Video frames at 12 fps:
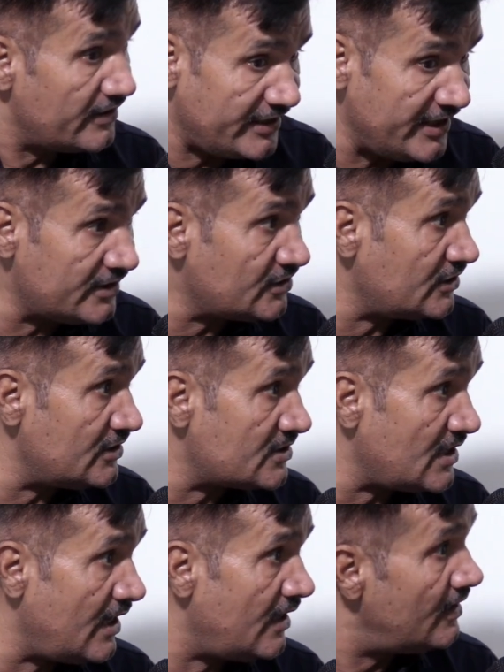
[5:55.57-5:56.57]
खेत
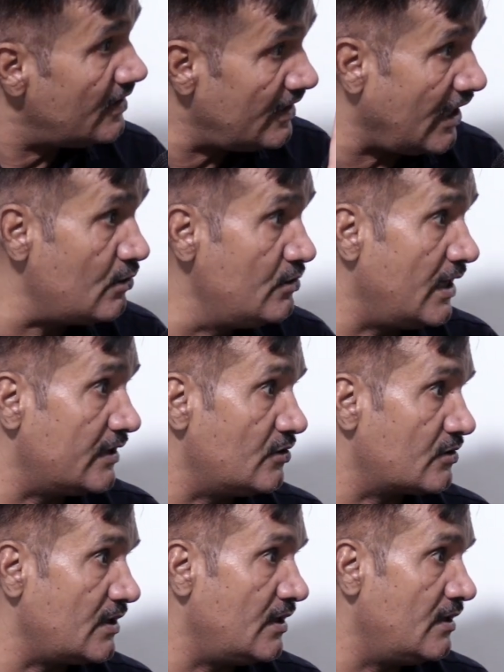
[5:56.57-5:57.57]
किसका लालू
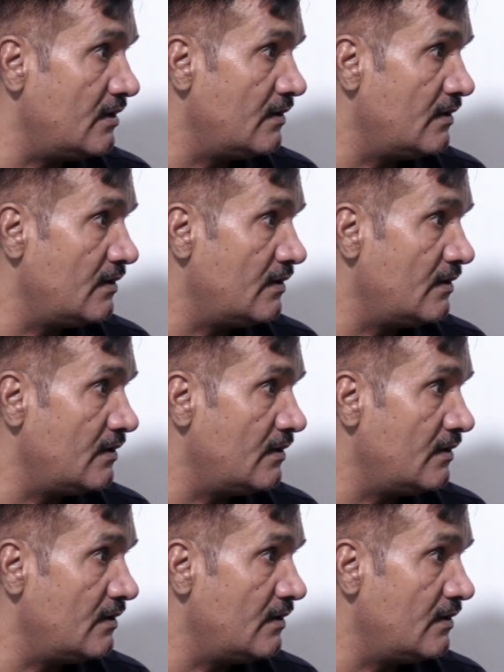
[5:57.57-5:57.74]
यादव का